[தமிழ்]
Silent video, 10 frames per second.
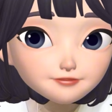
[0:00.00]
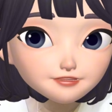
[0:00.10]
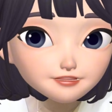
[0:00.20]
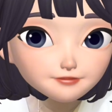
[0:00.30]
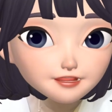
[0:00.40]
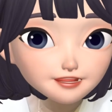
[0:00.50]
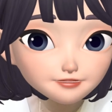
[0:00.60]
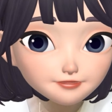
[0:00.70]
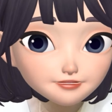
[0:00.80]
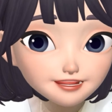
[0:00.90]
சொல்லிட்டு தானே உன்ன
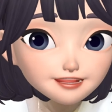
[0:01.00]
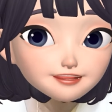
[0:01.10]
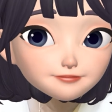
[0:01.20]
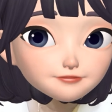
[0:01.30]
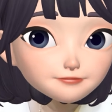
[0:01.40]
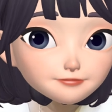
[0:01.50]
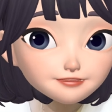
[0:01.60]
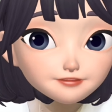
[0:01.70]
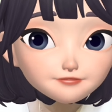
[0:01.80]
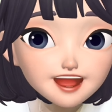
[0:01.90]
அனுப்பிச்சு விட்டேன் இப்ப நீ
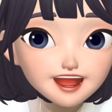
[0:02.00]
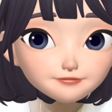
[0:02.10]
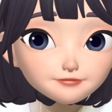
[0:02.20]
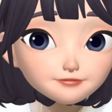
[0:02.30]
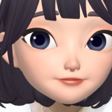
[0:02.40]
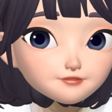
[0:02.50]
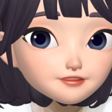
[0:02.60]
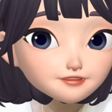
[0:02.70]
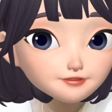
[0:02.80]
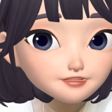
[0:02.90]
பணத்தை வாங்காமையும்
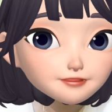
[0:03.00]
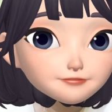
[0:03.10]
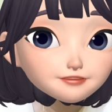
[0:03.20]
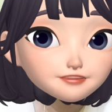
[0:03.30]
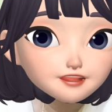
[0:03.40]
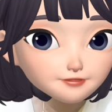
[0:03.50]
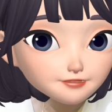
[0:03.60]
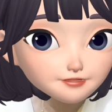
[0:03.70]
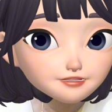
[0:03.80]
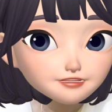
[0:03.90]
போனையும் சுச்சா பண்ணி நல்லா
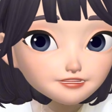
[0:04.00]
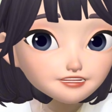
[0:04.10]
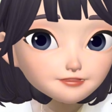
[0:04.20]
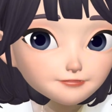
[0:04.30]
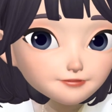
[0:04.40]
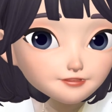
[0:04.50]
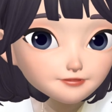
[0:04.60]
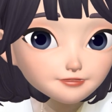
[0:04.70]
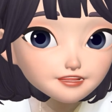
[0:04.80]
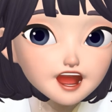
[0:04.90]
ஊசி திட்டு தெரிஞ்சிருக்கு அந்த பொண்ணை
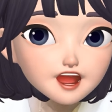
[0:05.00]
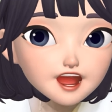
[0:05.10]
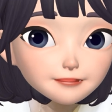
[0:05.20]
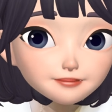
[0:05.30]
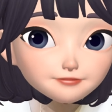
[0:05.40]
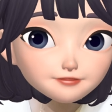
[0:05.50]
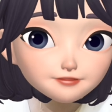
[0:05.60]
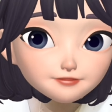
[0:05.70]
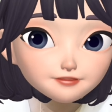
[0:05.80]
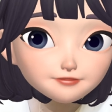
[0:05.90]
கூப்பிட்டு அப்படி இப்படின்னு
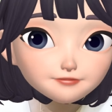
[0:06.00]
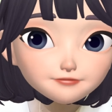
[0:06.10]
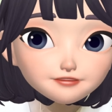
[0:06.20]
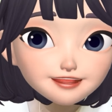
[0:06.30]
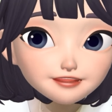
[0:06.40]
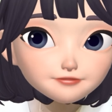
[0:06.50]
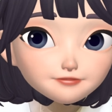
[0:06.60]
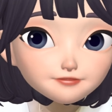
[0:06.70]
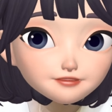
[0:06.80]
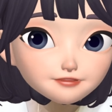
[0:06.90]
சொல்லிட்டு ரொம்பவே
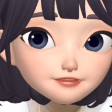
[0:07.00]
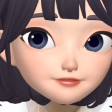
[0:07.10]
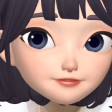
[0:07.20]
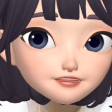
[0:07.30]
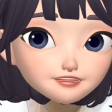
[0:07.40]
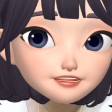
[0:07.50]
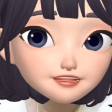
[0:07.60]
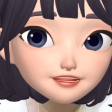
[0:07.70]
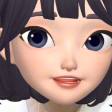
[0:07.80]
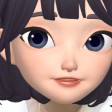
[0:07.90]
கேவலமா வந்து செந்தில பிடிச்சி
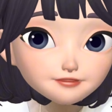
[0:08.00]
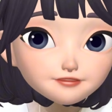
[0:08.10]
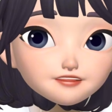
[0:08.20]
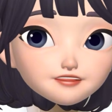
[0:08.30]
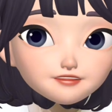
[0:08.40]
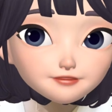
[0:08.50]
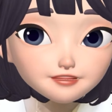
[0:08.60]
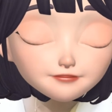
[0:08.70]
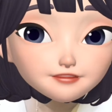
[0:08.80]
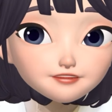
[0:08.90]
திட்டிடுறாரு
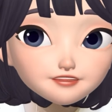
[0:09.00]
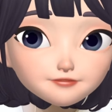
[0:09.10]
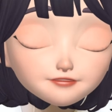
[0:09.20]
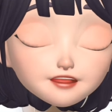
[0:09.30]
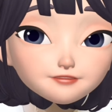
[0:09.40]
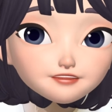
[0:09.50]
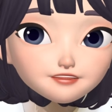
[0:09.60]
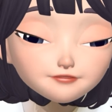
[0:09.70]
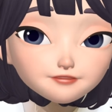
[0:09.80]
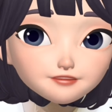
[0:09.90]
இதெல்லாம் பார்த்துட்டு மீனா
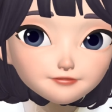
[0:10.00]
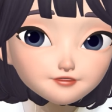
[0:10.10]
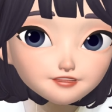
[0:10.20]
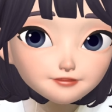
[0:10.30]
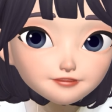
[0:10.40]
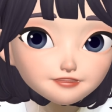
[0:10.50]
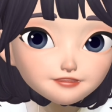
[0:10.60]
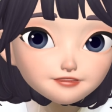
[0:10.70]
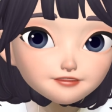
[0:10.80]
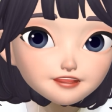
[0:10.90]
பாத்தீங்கன்னா அப்படியே முகச்ச மணி
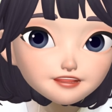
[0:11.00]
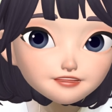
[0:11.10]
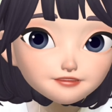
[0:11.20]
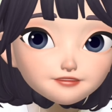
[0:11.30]
நின்று இருக்காங்க